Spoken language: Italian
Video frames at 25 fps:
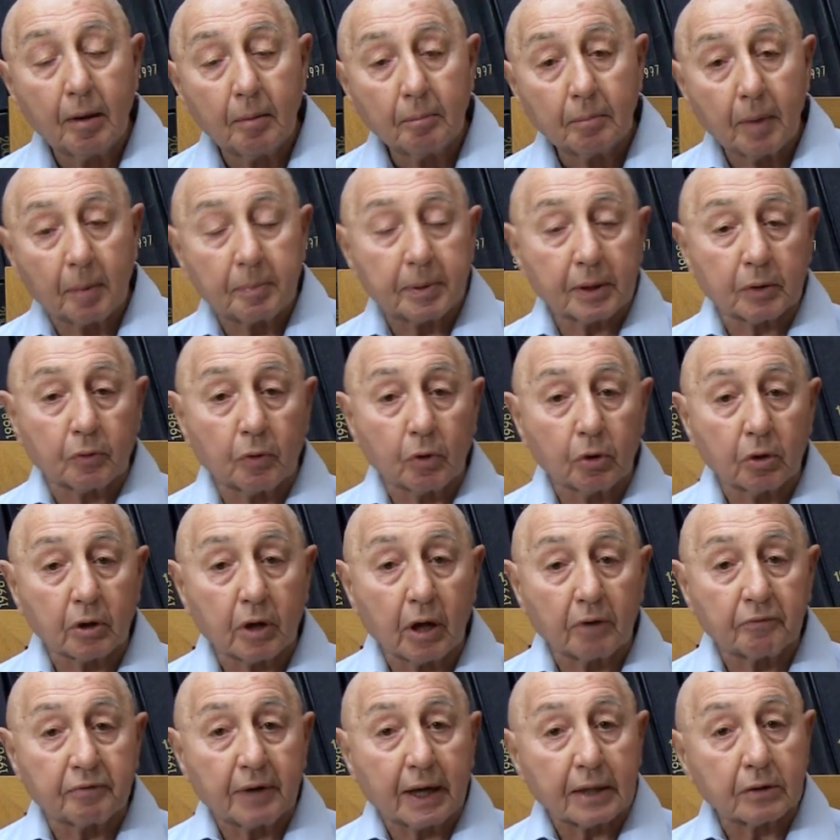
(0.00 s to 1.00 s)
ma per quello che
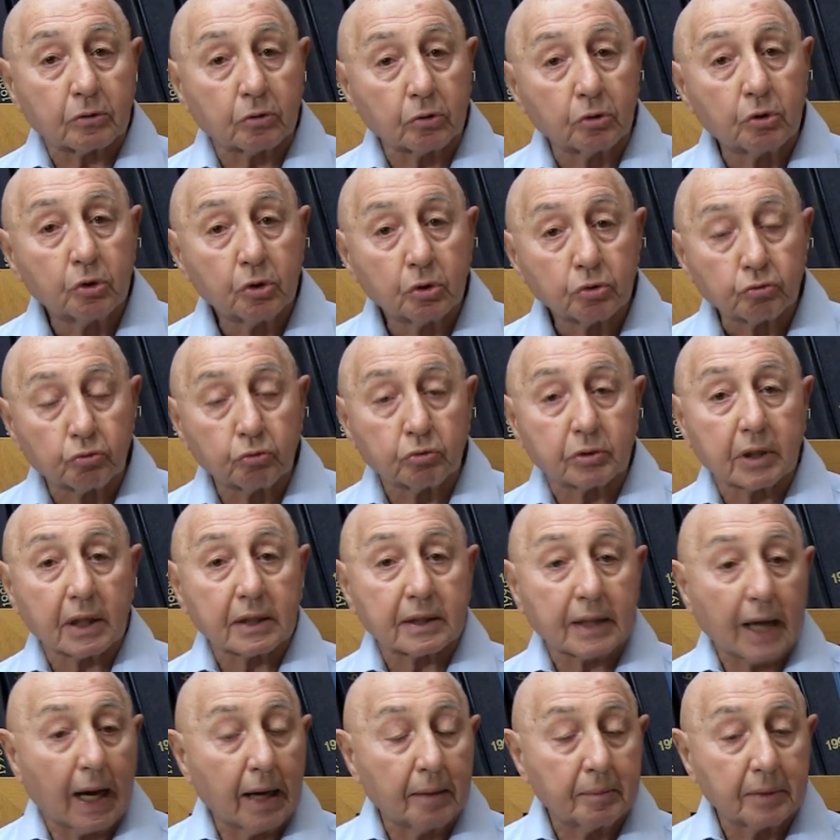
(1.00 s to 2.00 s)
ha fatto sul
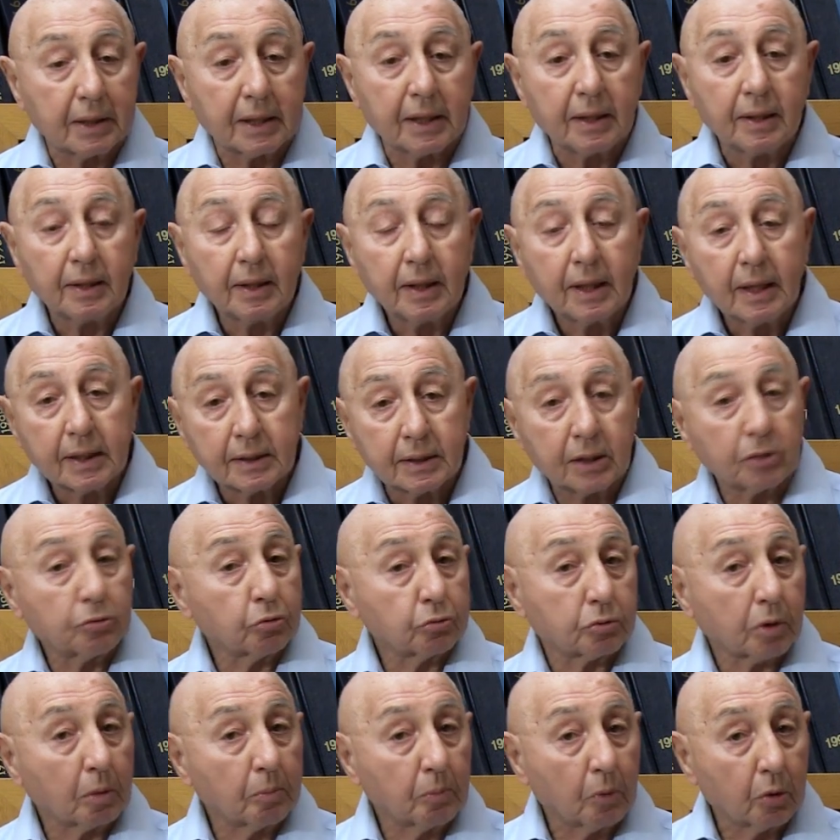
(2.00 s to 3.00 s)
tatami di
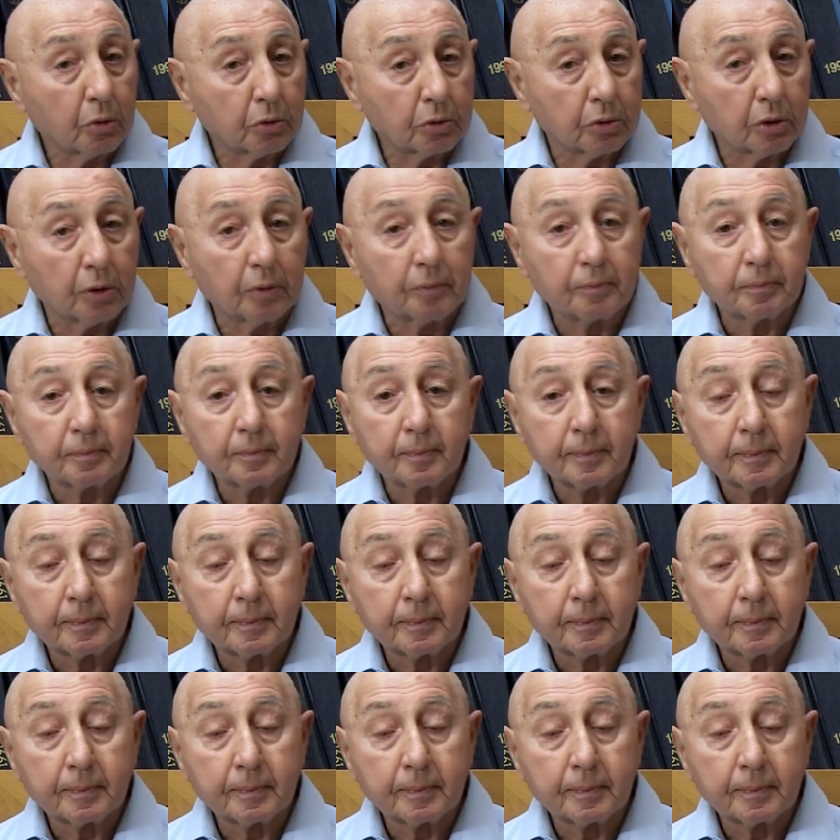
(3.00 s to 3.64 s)
tutto il mondo.